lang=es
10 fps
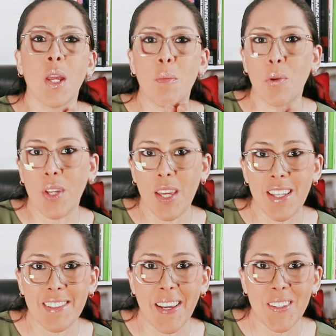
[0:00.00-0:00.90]
¿Y por qué
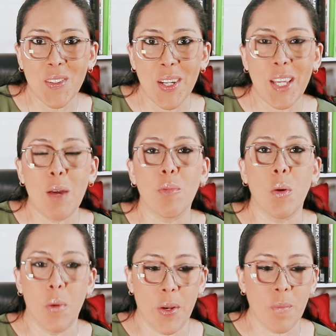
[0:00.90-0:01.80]
dices esto, Ligia?
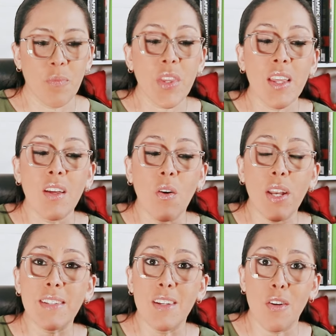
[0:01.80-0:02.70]
Pues bueno, con
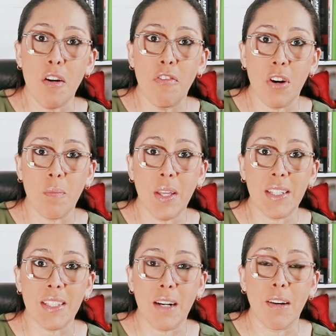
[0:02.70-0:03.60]
esa nueva forma
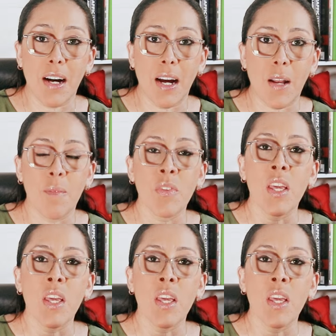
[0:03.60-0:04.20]
de trabajar,